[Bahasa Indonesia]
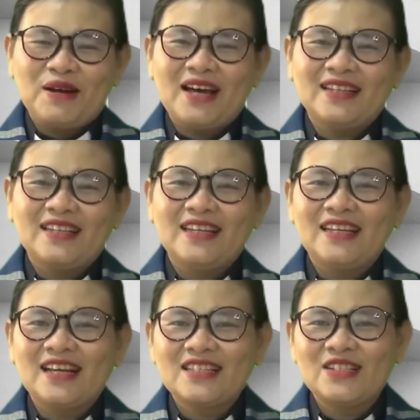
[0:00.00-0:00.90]
jemaat
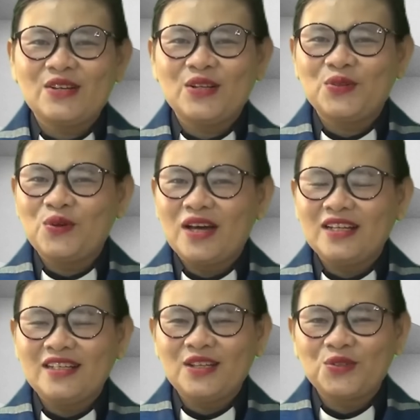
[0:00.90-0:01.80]
yang dikasih oleh
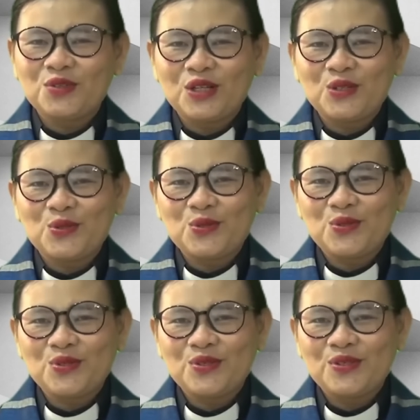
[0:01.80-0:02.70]
Tuhan Yesus
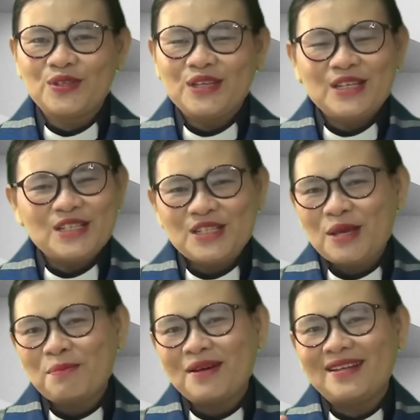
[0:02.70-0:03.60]
Kristus,
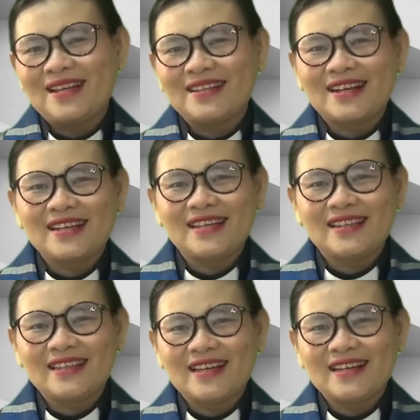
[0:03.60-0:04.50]
siapa di antara
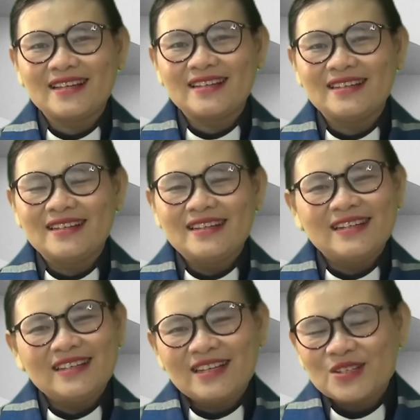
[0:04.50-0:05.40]
kita
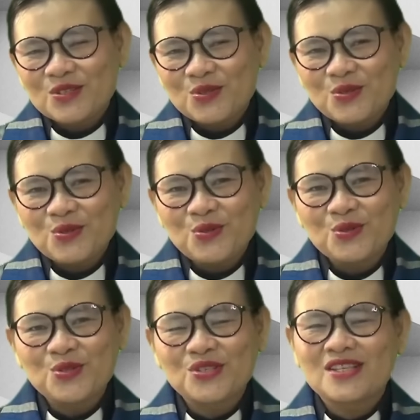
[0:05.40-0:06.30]
yang
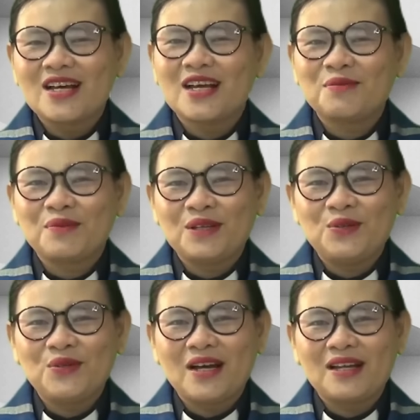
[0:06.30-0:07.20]
sungguh sangat
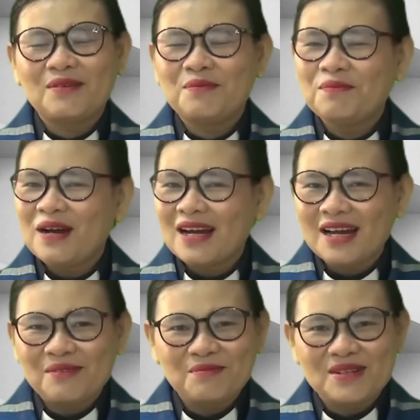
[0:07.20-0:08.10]
merindukan
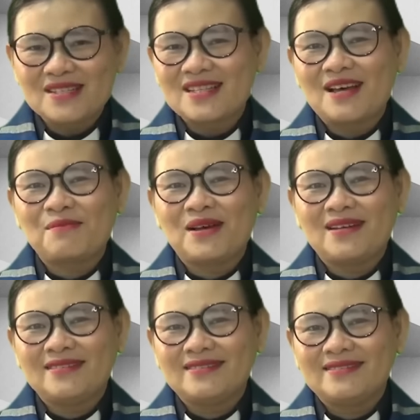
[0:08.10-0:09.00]
makan
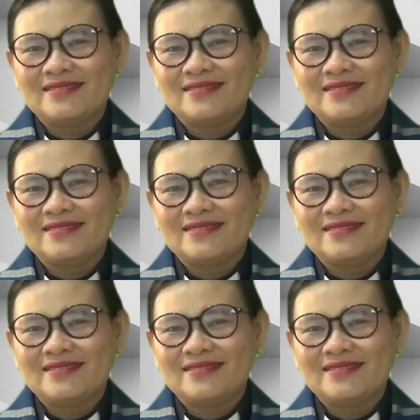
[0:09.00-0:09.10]
bersama.